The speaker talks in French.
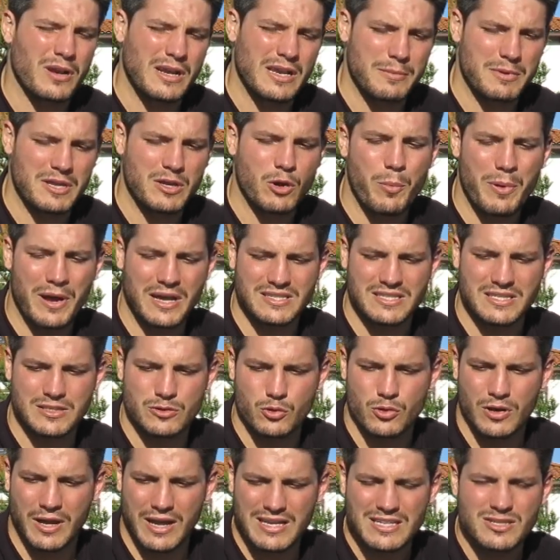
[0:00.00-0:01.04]
les
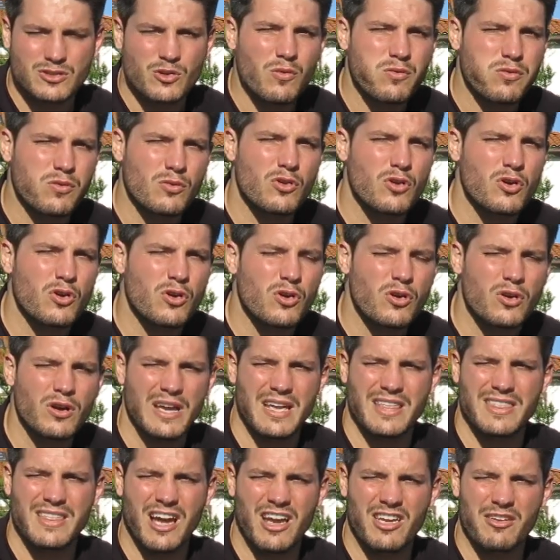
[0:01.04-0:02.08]
microparticules restent au fond de l'eau
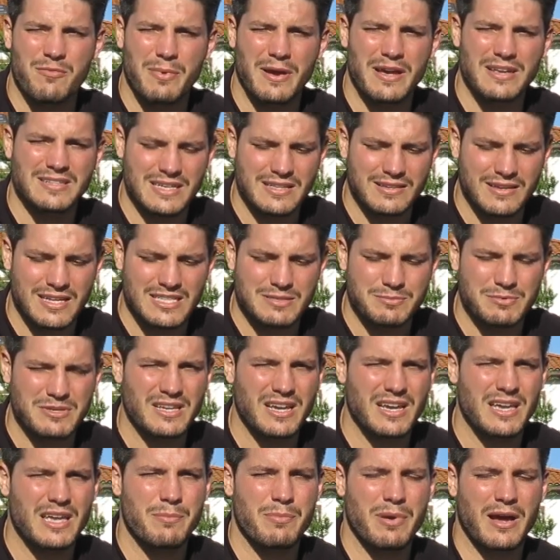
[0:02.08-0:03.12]
et n'arrivent pas à être
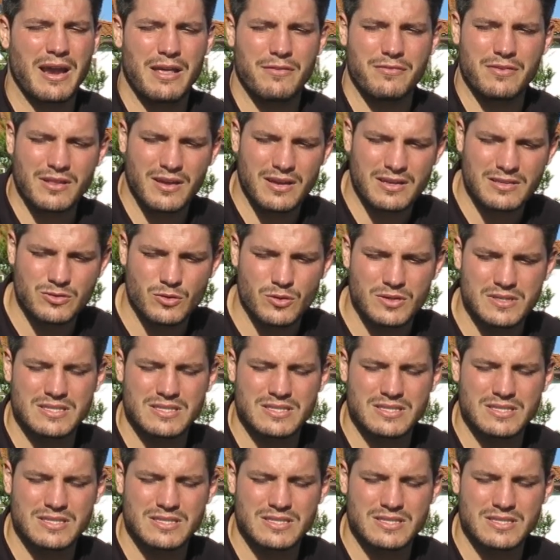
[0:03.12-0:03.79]
aspirées par la filtration,